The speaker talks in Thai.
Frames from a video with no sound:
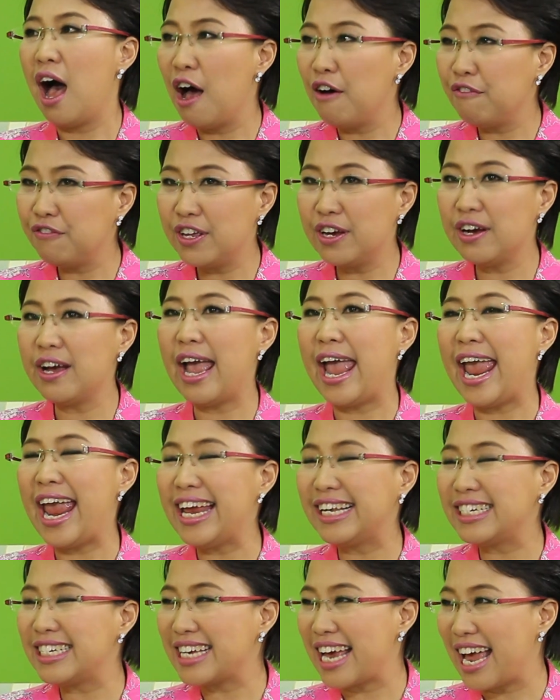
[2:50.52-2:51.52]
after
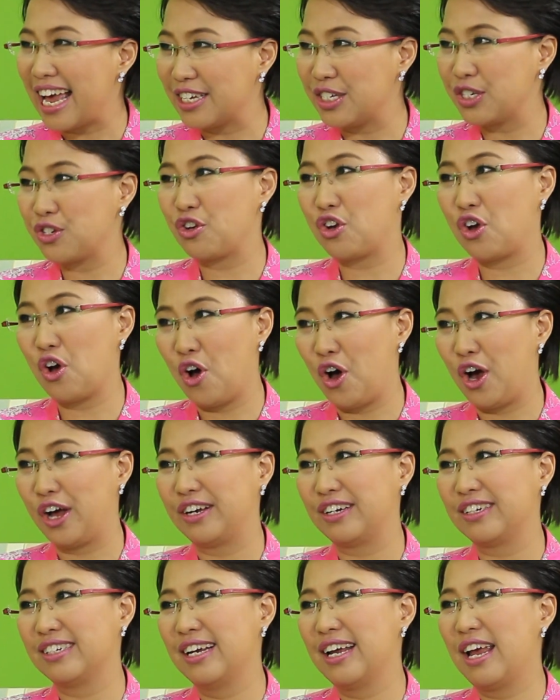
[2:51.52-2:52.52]
it has gone